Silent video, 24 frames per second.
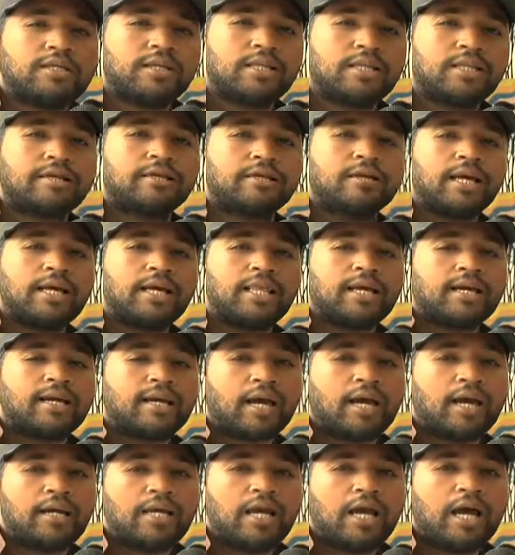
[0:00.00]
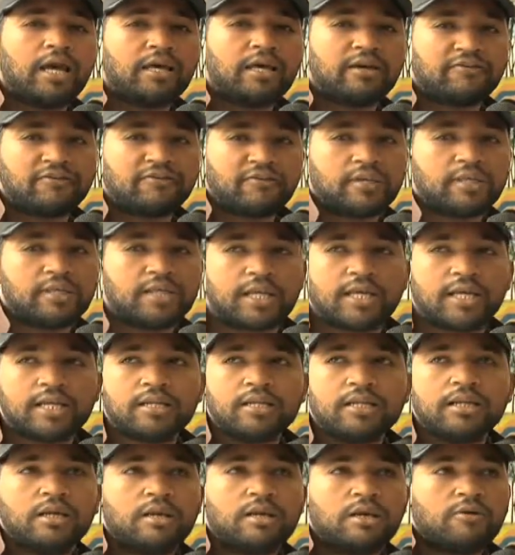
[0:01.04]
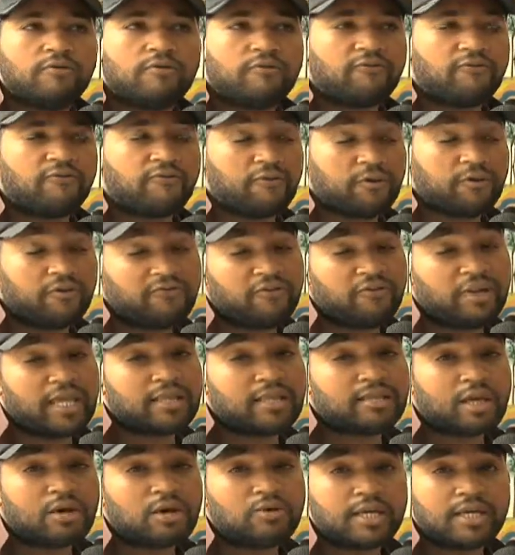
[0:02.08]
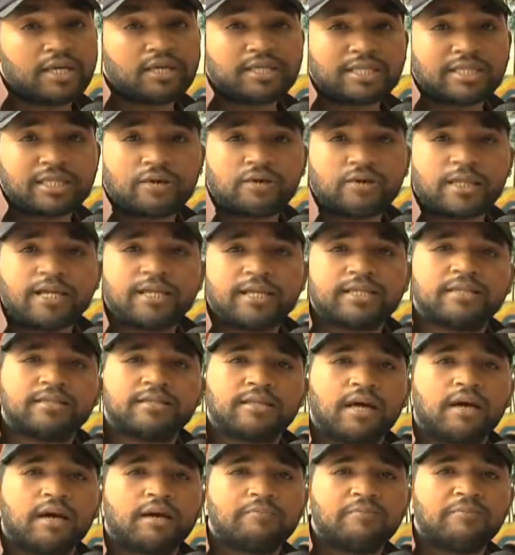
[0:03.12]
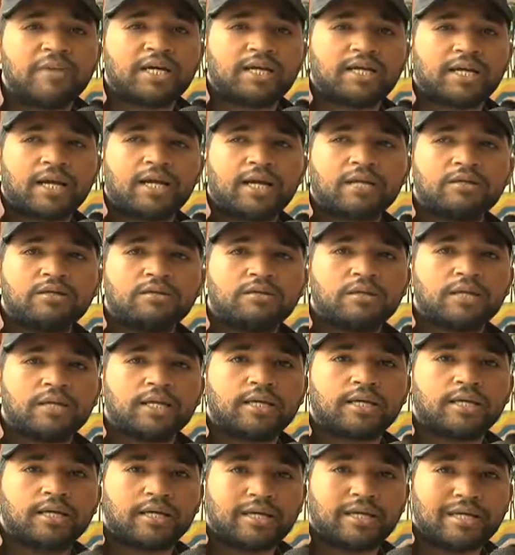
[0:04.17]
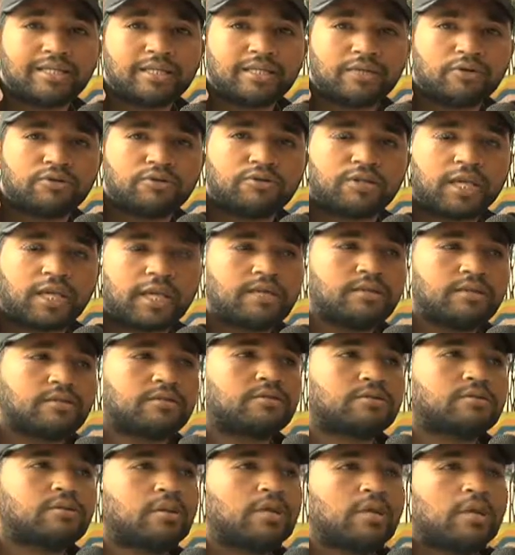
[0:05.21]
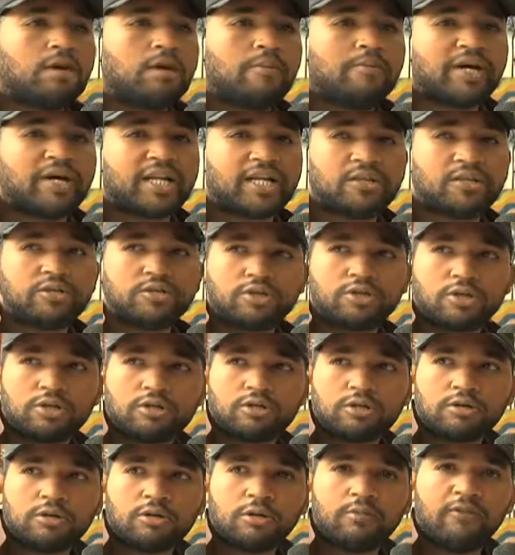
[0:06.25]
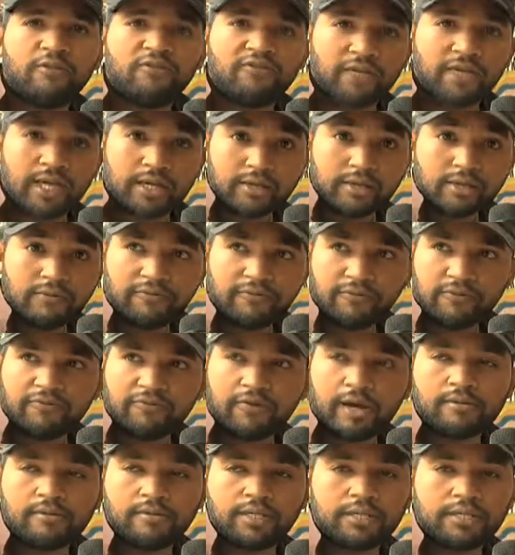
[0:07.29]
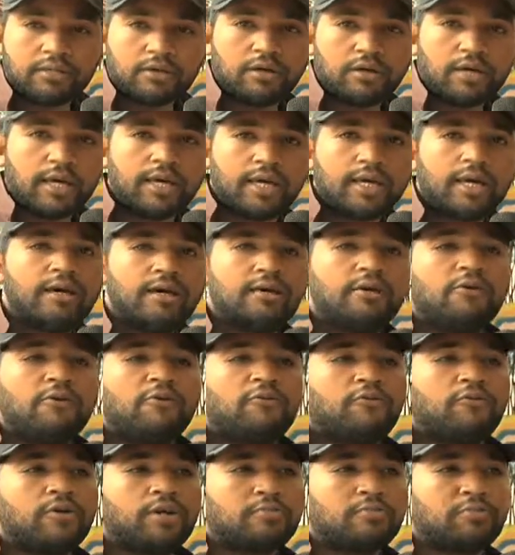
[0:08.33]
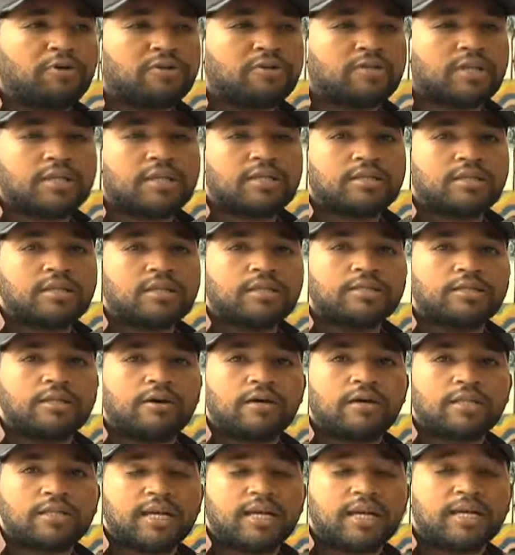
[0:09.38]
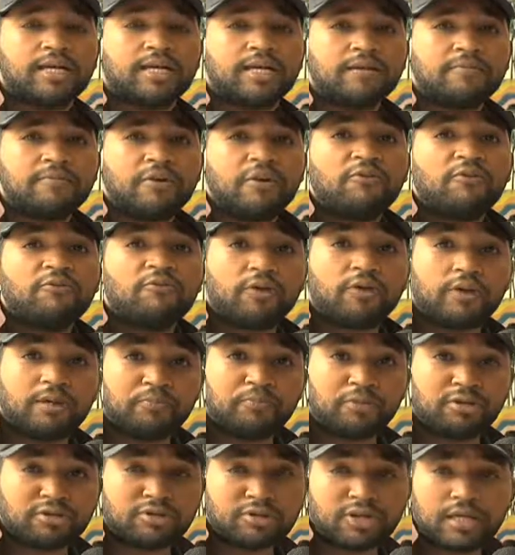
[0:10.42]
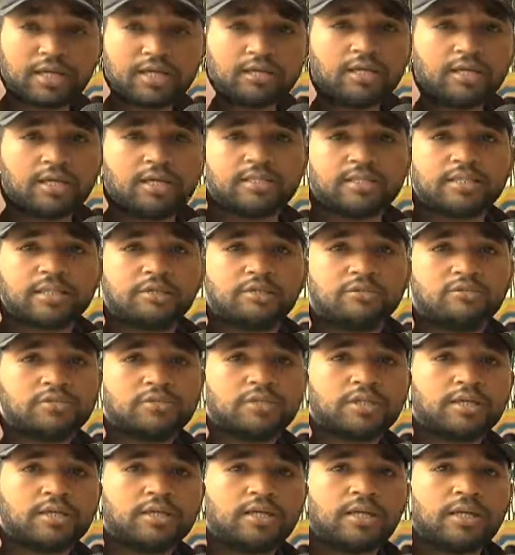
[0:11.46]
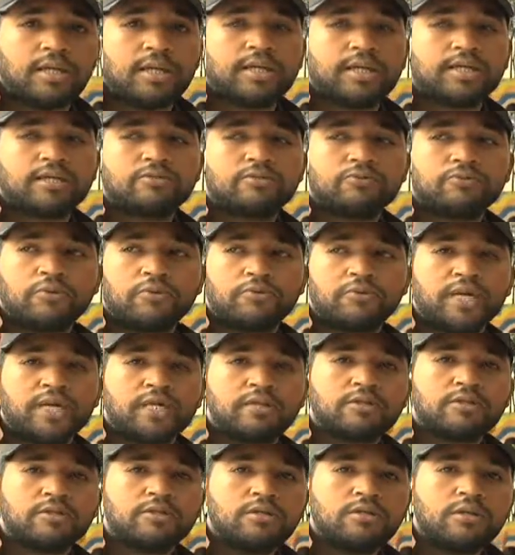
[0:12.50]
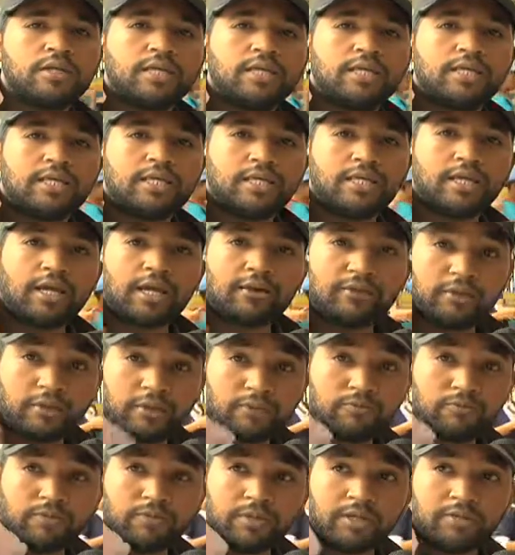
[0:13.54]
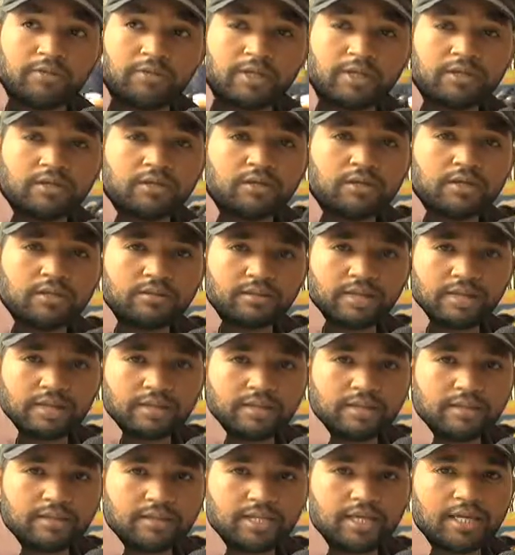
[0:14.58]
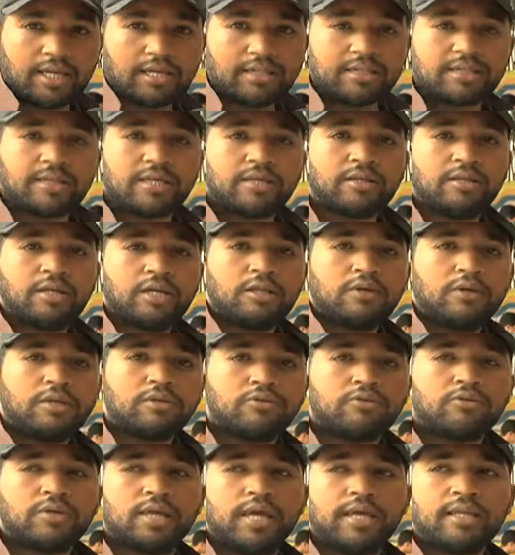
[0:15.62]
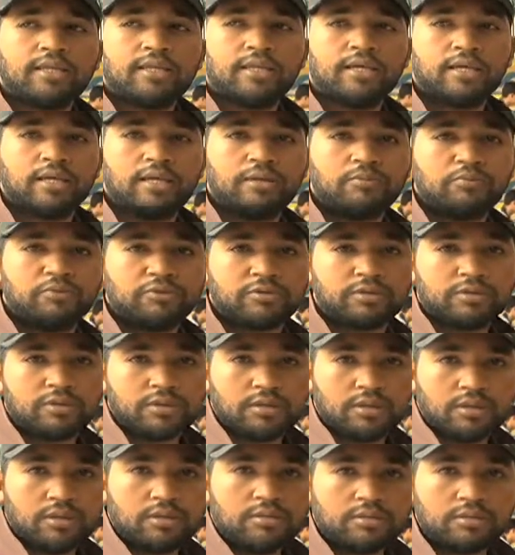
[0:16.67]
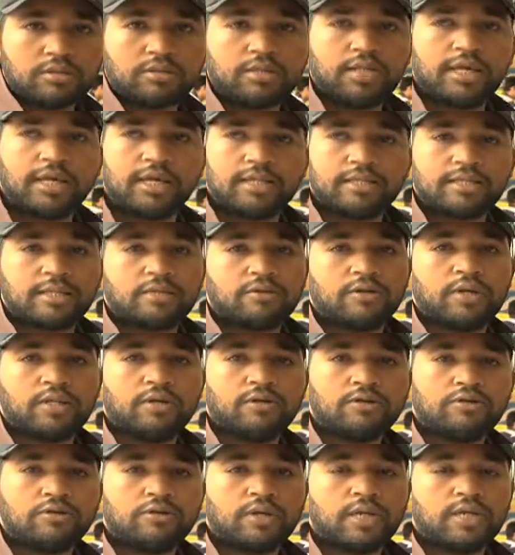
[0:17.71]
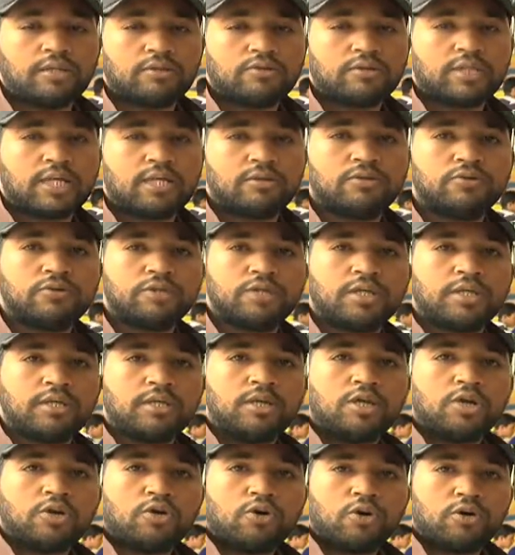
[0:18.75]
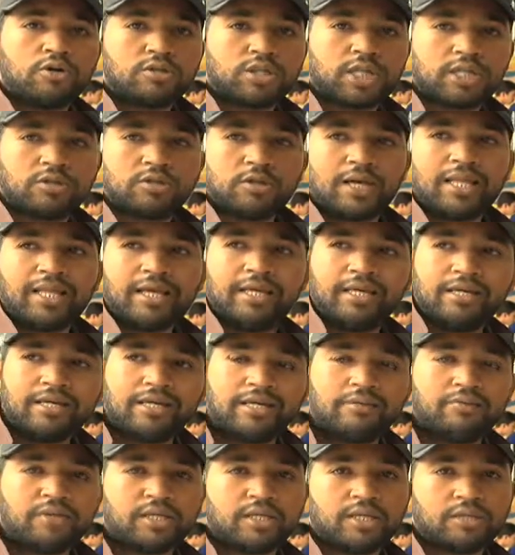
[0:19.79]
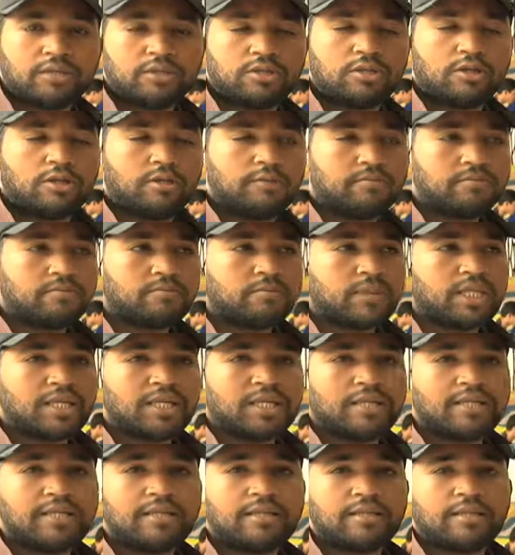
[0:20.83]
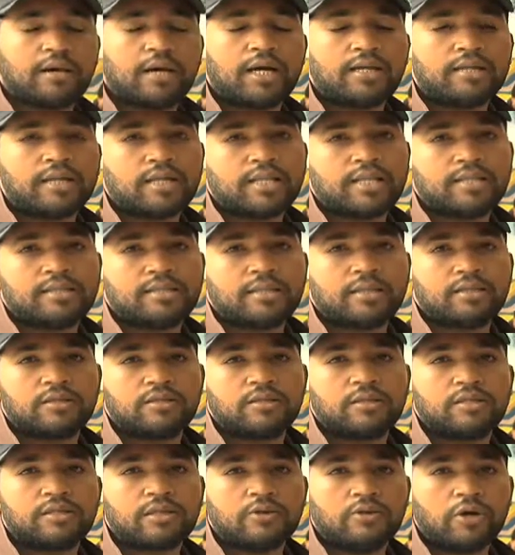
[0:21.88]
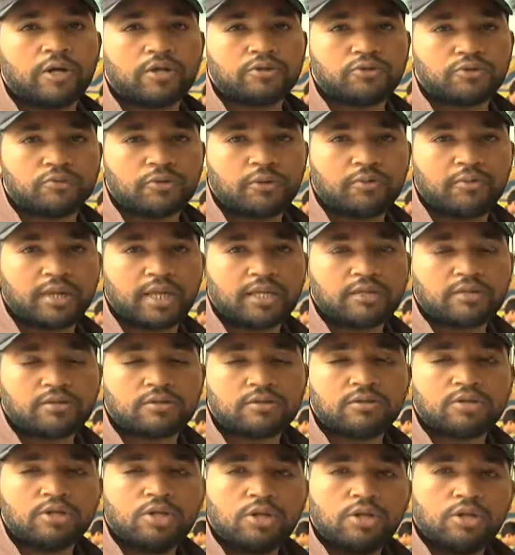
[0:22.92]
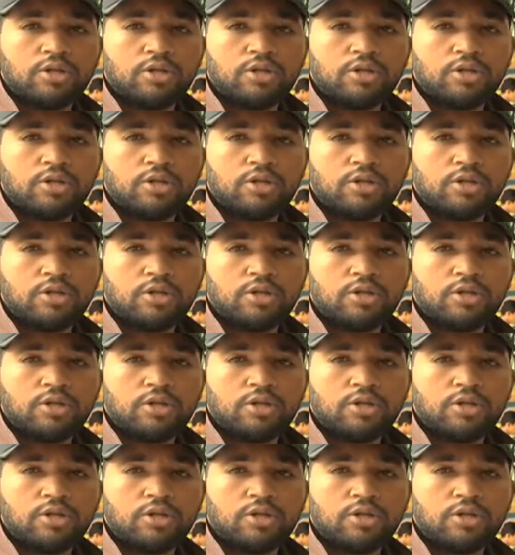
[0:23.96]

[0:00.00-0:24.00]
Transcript: salieron a las calles a defender frente a una dictadura que se estaban marcando en, ese contexto. Para nosotros como Fabricio Ojeda fue importante en esa batalla, fue importante en esa lucha en su momento y, vino desde el seno de los estudiantes, impulsó desde el seno de los estudiantes una lucha contra toda la discriminación que se estaba realizando en en su momento.